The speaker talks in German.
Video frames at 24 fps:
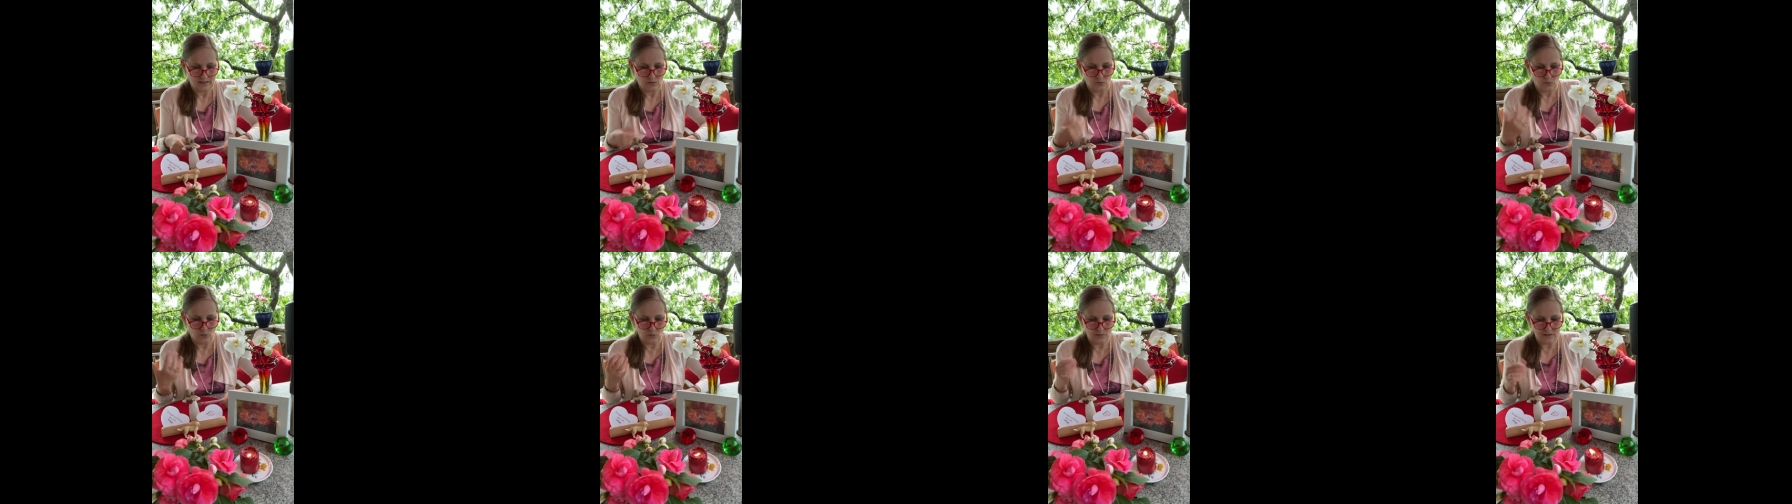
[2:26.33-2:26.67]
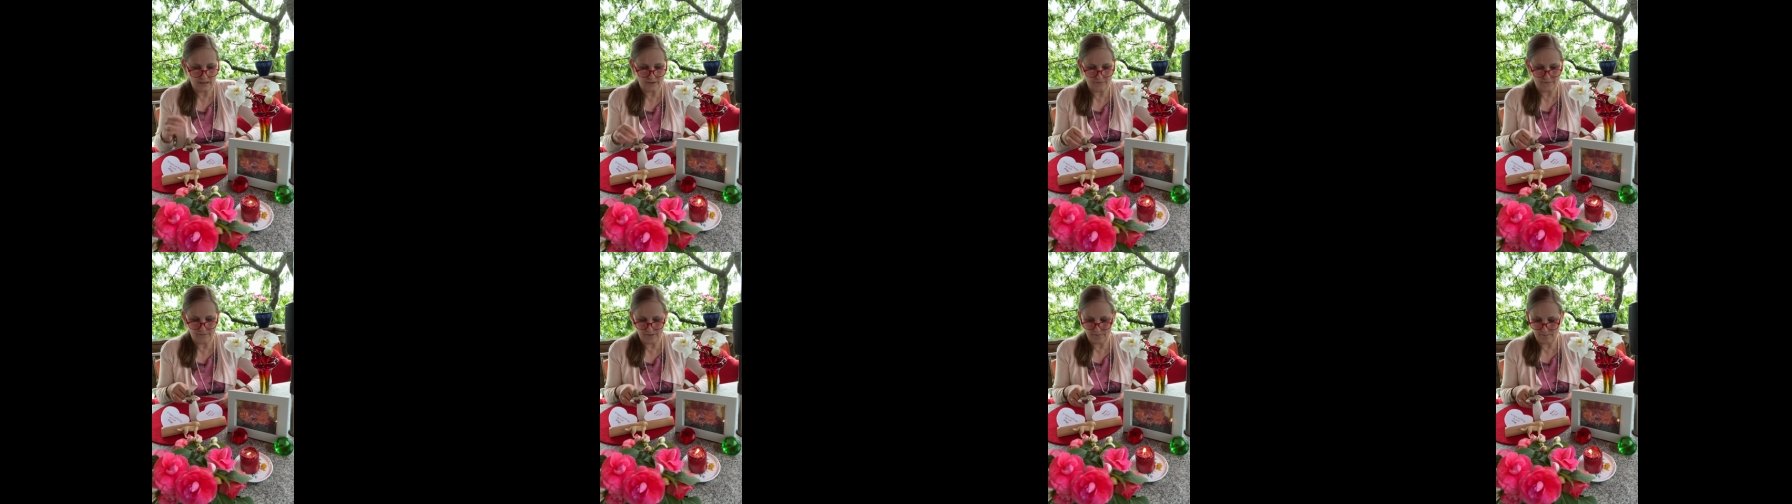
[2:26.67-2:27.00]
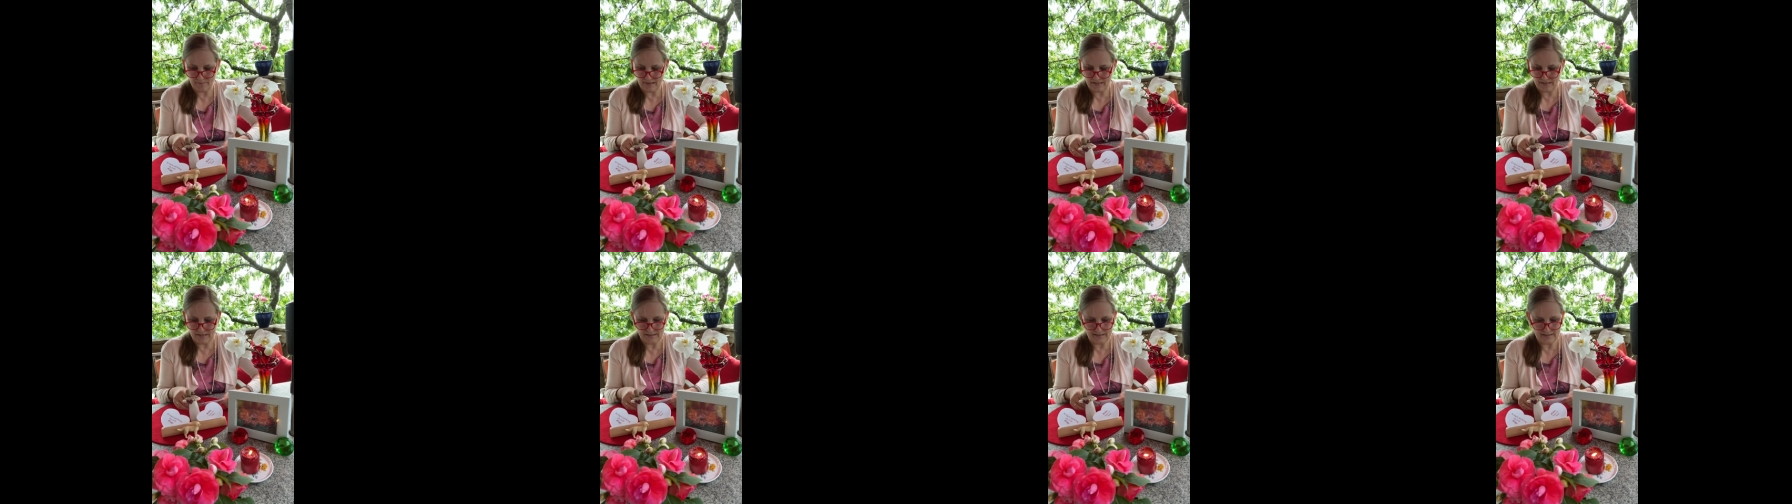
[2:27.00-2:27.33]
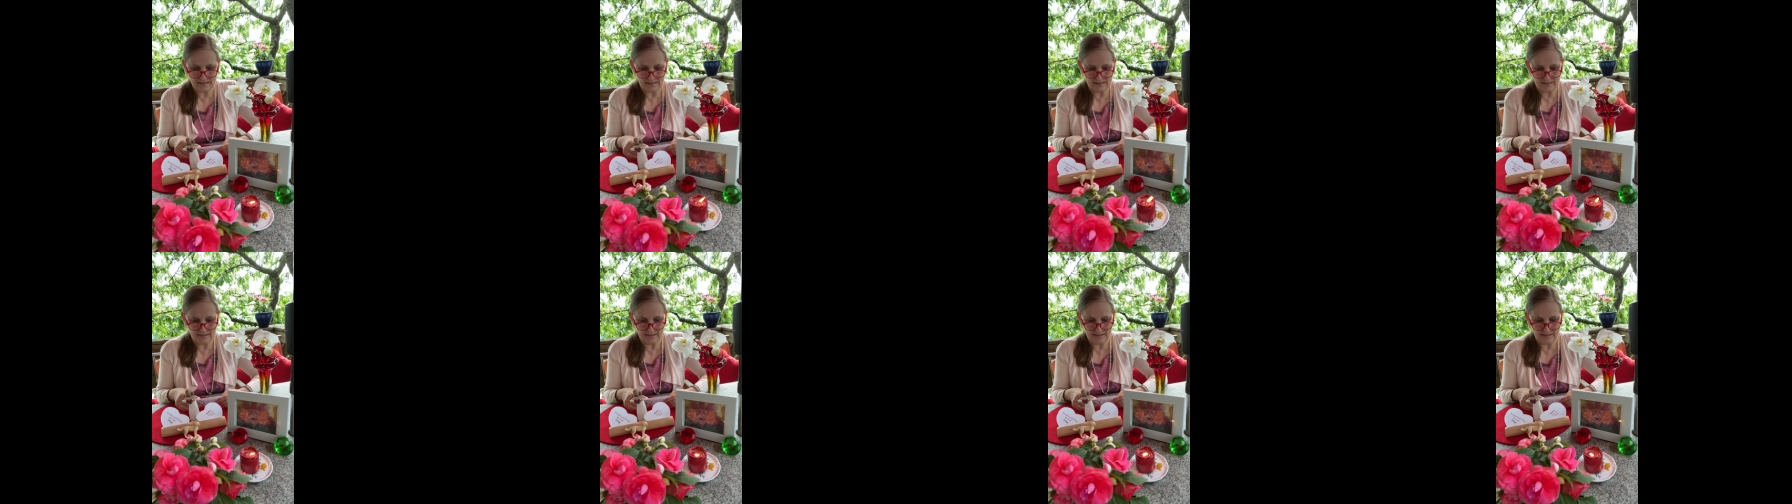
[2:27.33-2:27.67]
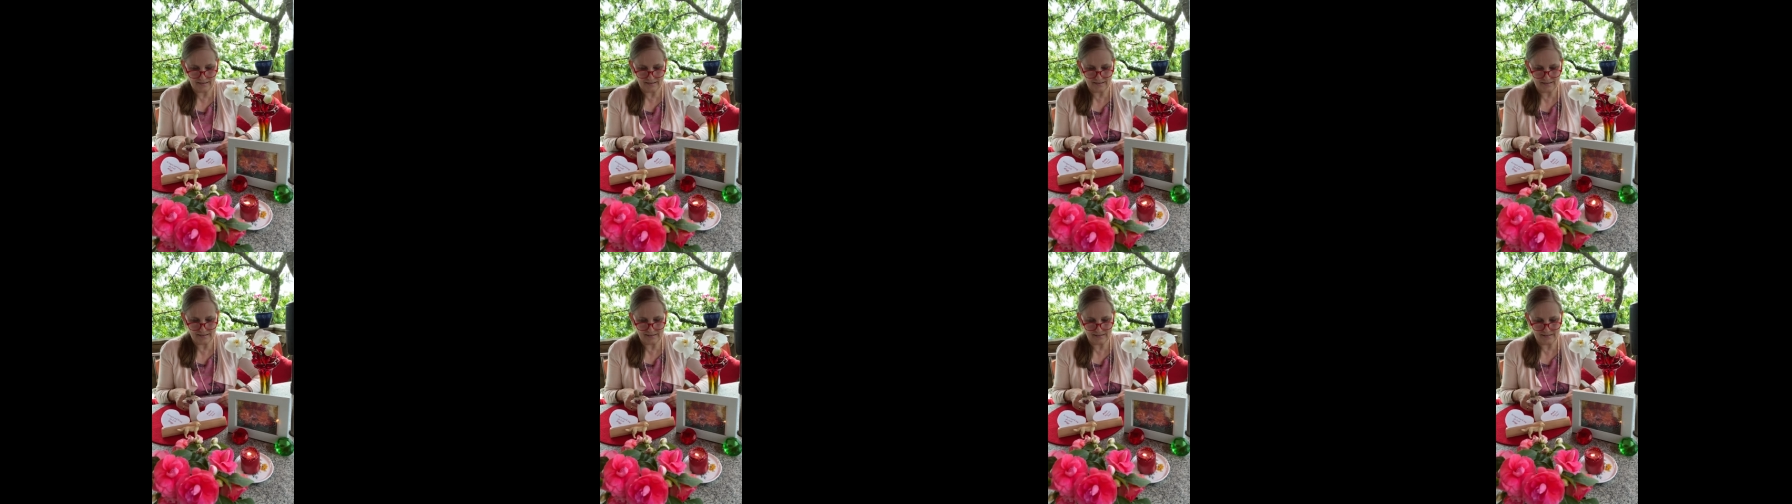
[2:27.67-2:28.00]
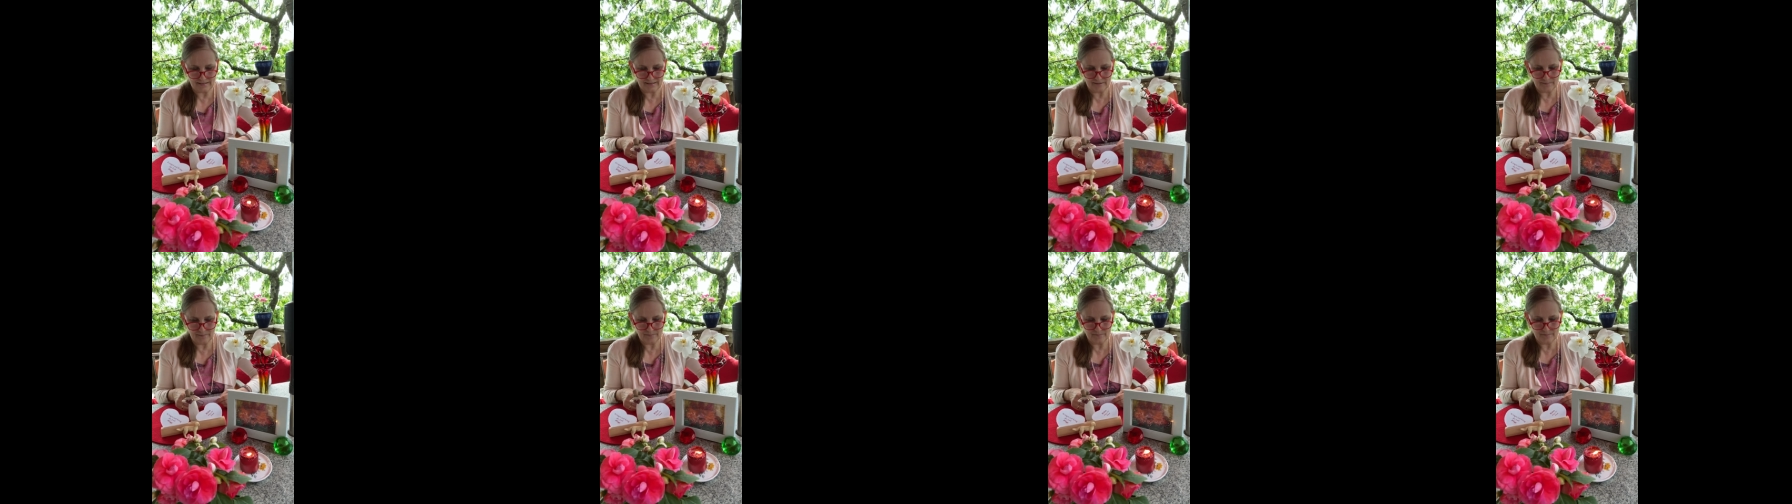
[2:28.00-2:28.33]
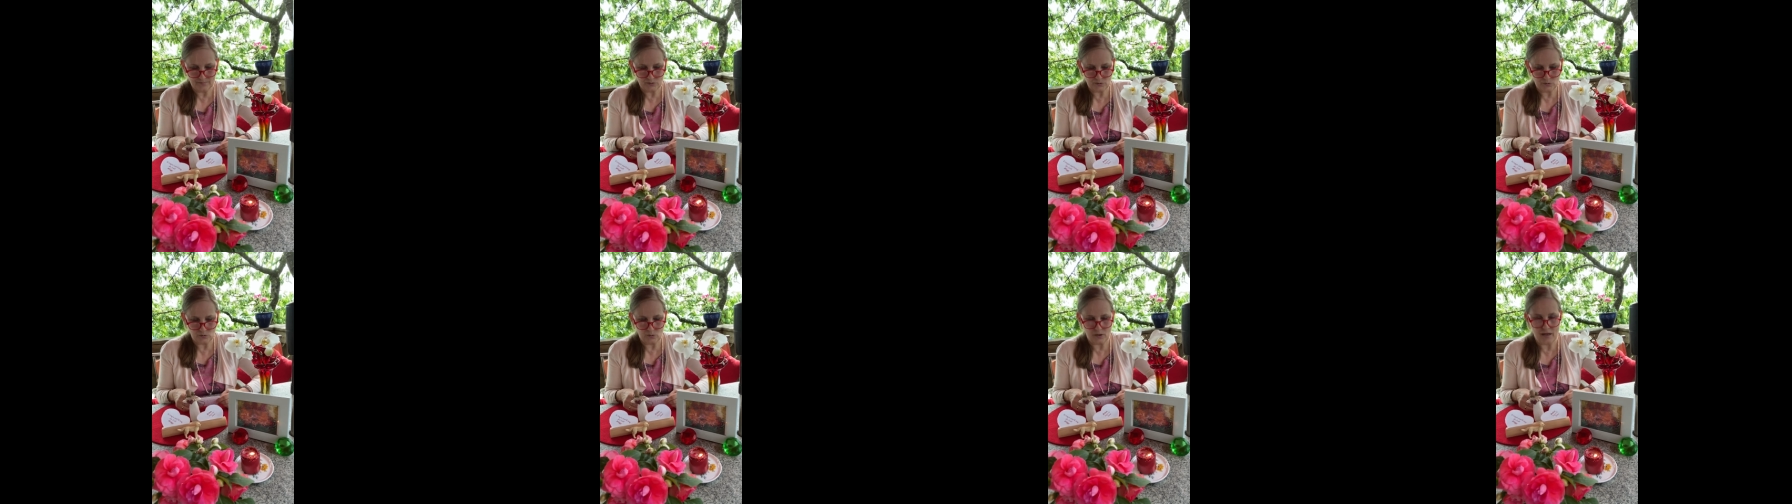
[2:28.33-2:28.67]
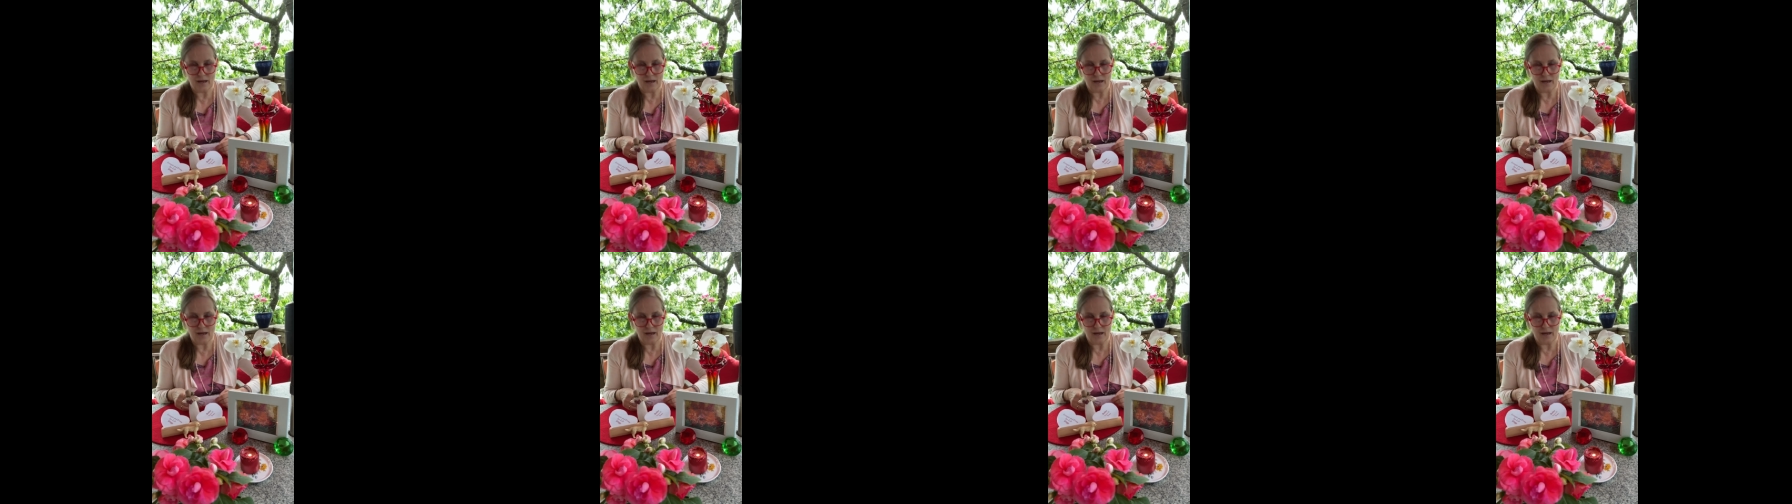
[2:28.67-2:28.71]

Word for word: Oder wenn man äh, eben so